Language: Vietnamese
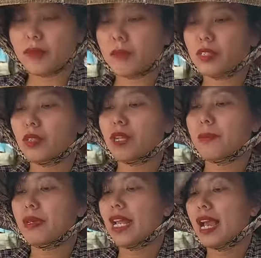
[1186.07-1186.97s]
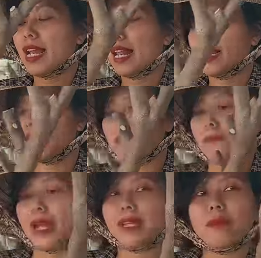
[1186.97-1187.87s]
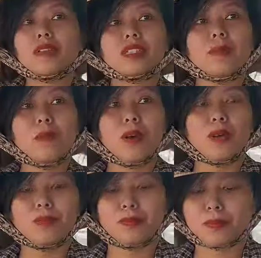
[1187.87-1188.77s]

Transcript: Mã số 52 là 170 bao ship luôn.